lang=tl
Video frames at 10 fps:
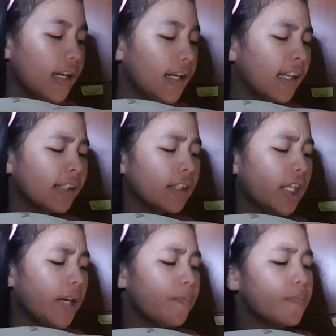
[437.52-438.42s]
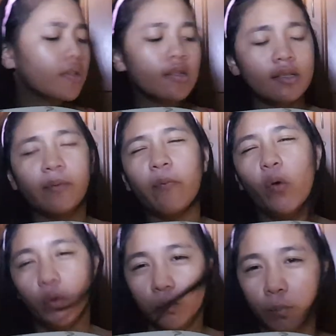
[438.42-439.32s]
Ilang games sa
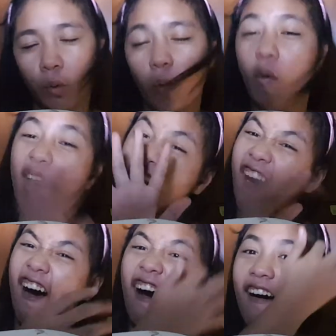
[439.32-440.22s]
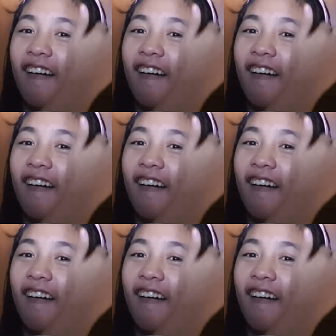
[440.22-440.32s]
phone mo? Wala.